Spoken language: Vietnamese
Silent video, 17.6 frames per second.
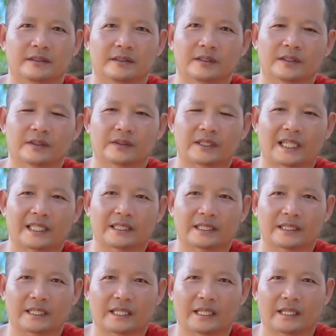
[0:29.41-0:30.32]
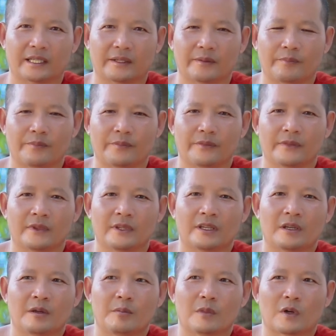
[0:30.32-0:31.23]
dường tại đợt hà
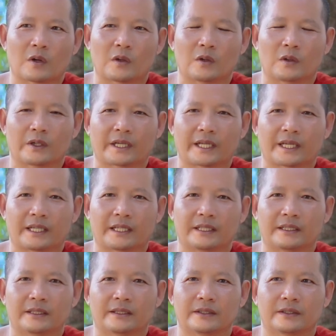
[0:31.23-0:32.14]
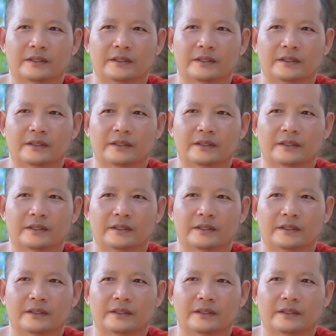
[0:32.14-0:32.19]
bột col ná